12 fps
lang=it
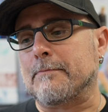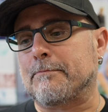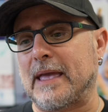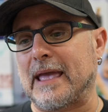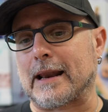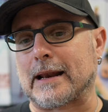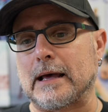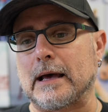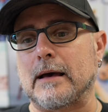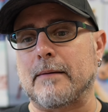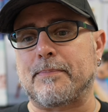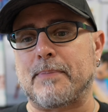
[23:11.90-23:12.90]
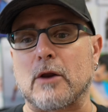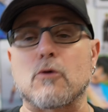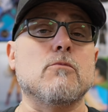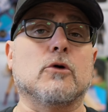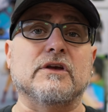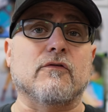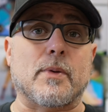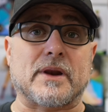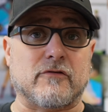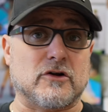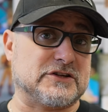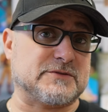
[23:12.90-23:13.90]
per, per un motivo,
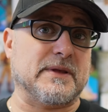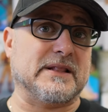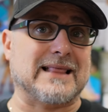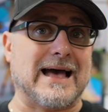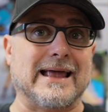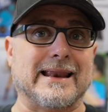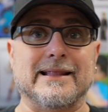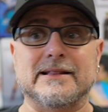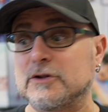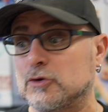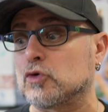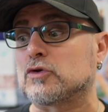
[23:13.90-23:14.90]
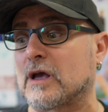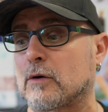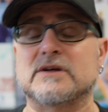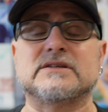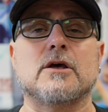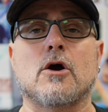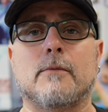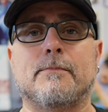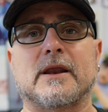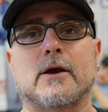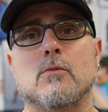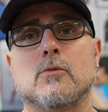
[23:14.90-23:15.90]
perché voglio aspettare di tutte queste
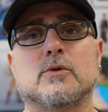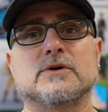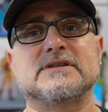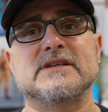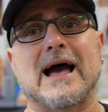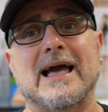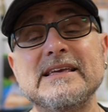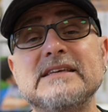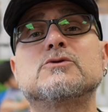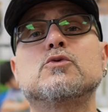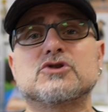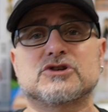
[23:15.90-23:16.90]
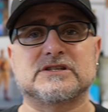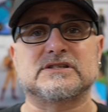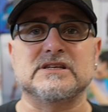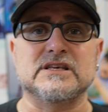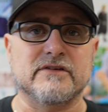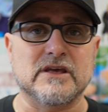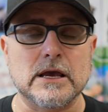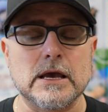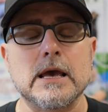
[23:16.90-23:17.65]
opere comunque sia i successivi.